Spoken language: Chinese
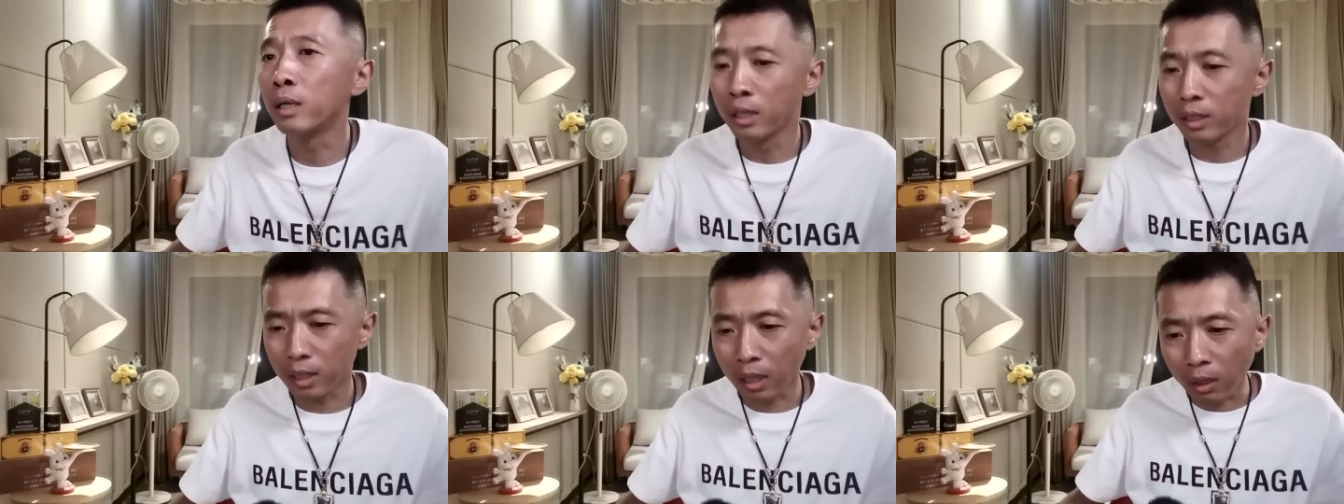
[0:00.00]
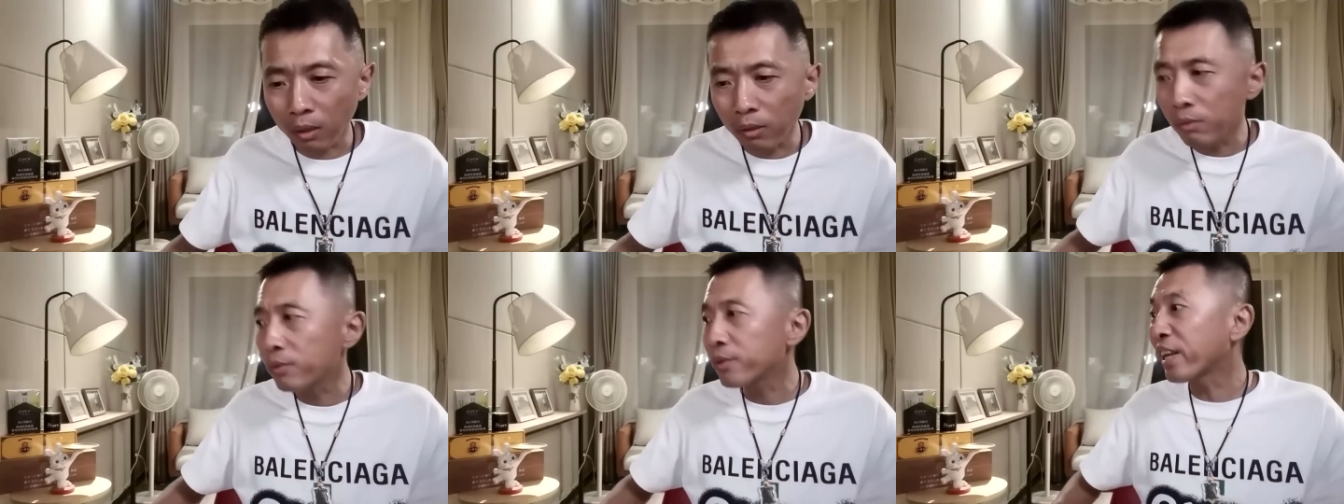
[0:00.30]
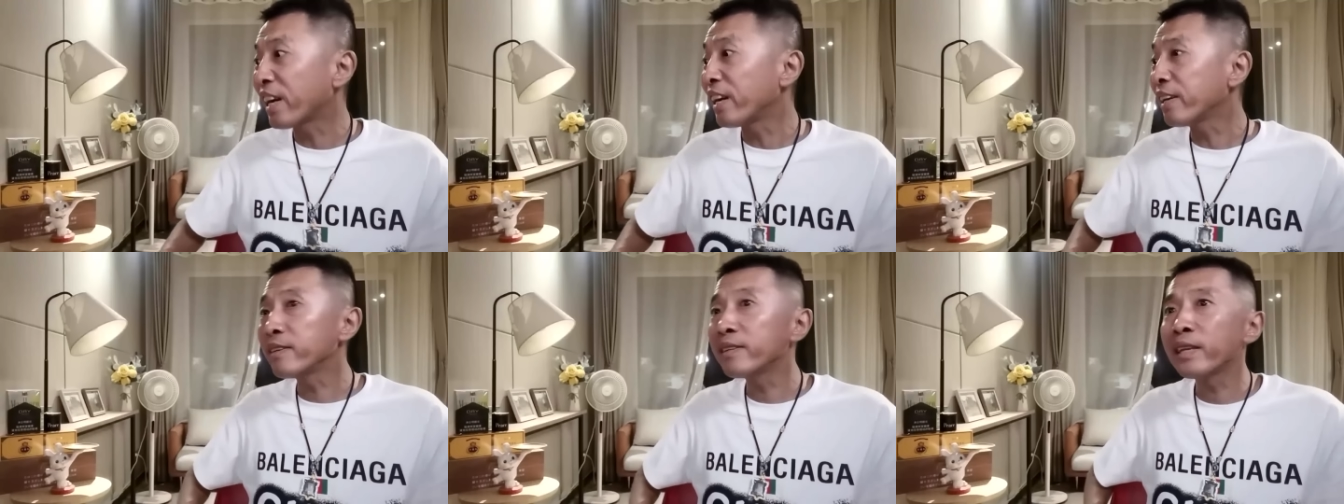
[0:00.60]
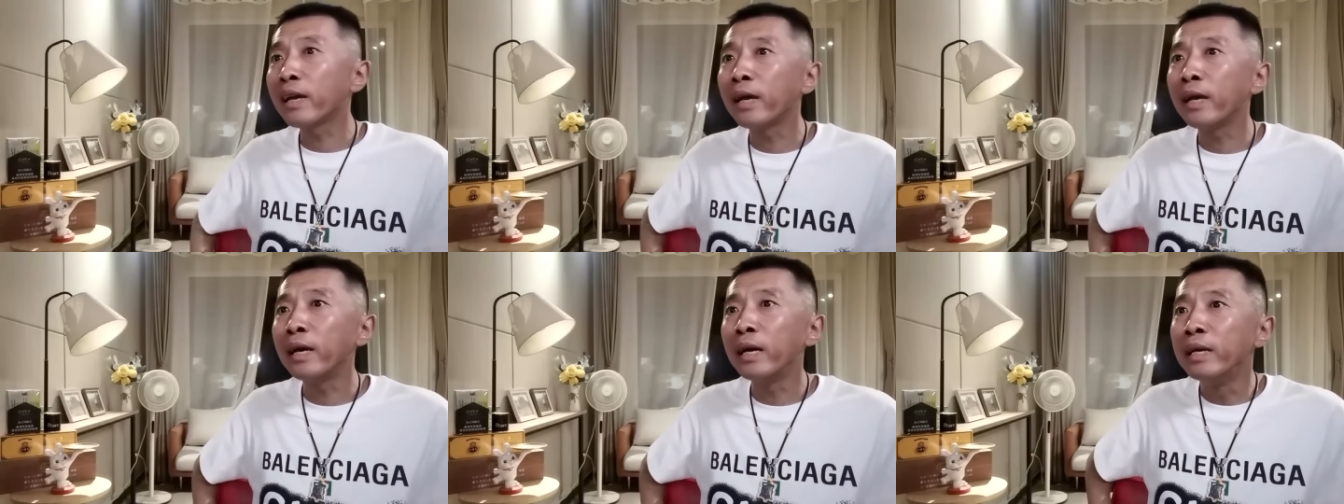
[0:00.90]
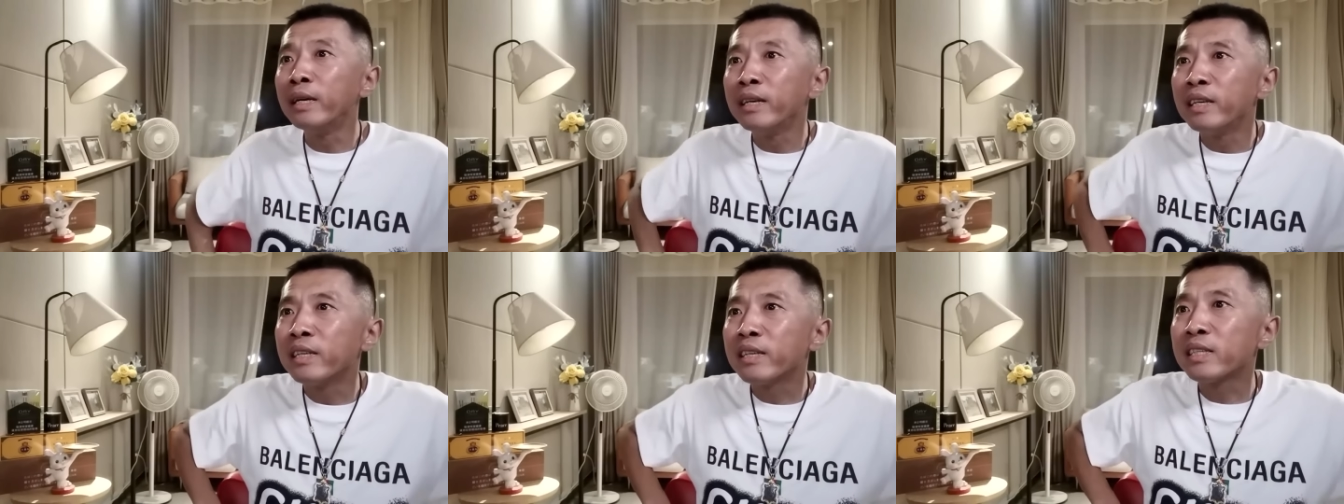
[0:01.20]
然后他就在
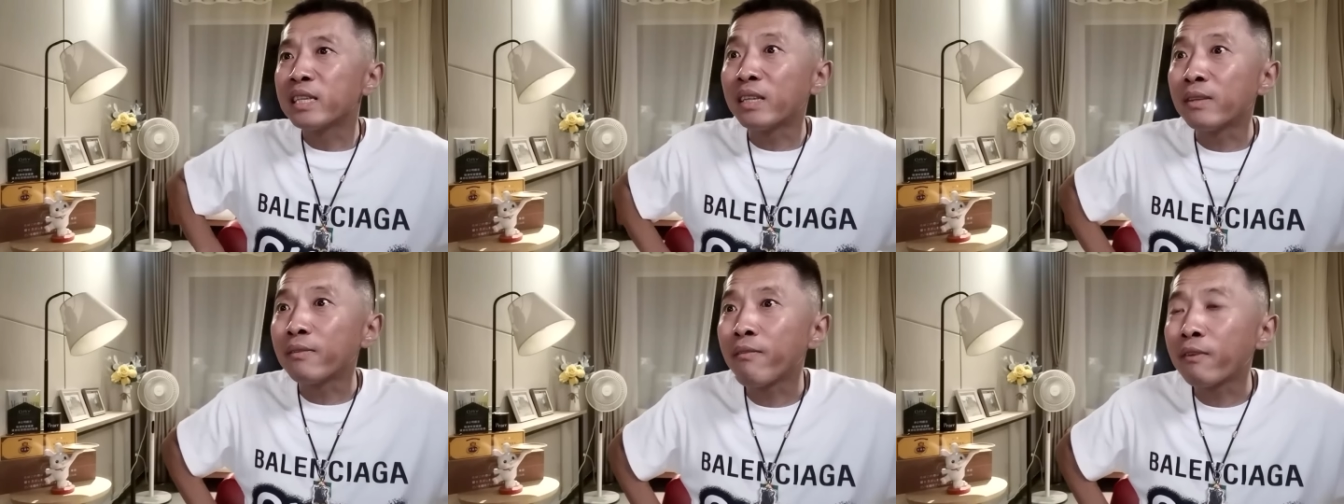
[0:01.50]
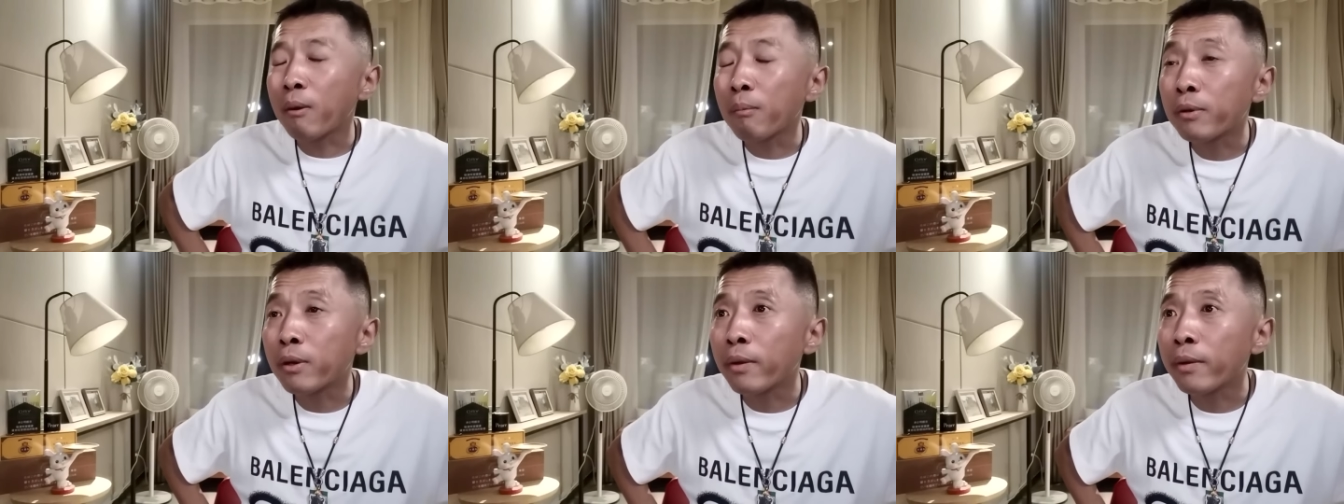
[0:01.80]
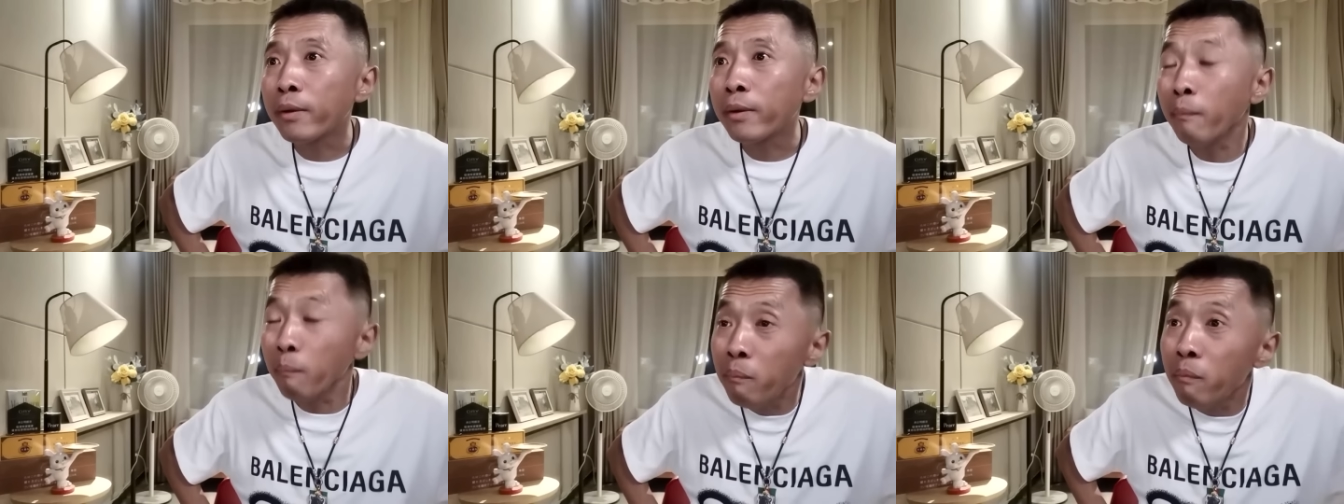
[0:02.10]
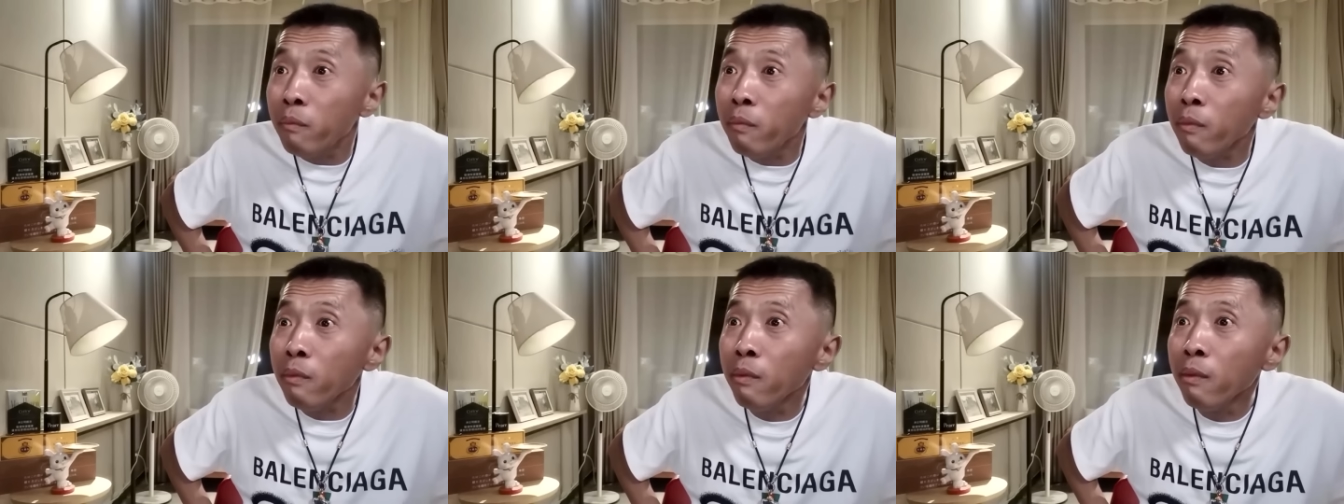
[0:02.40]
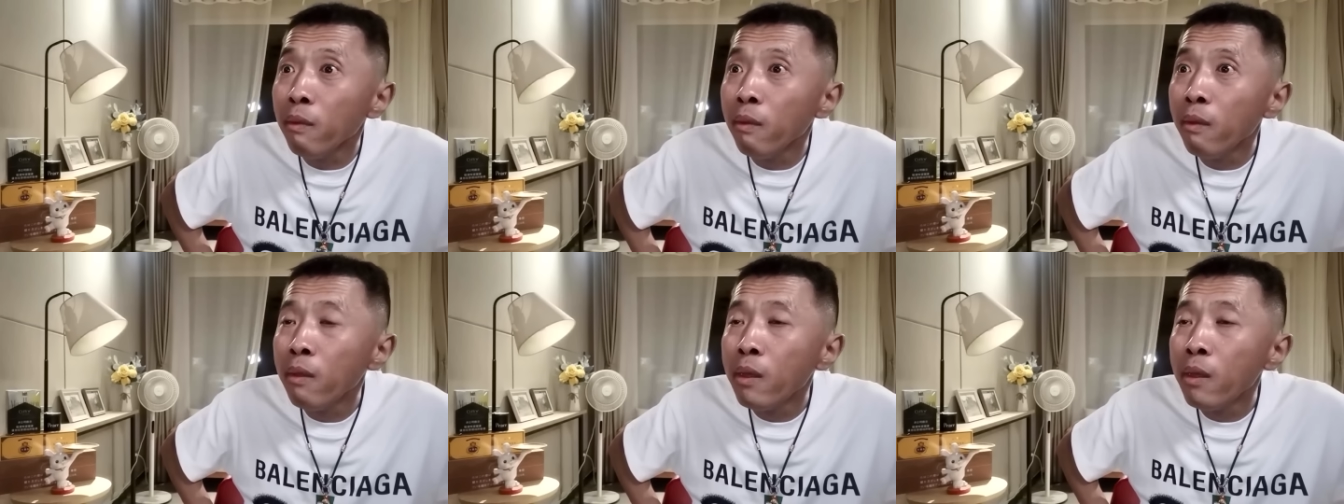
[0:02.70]
在那外面站着，嗯，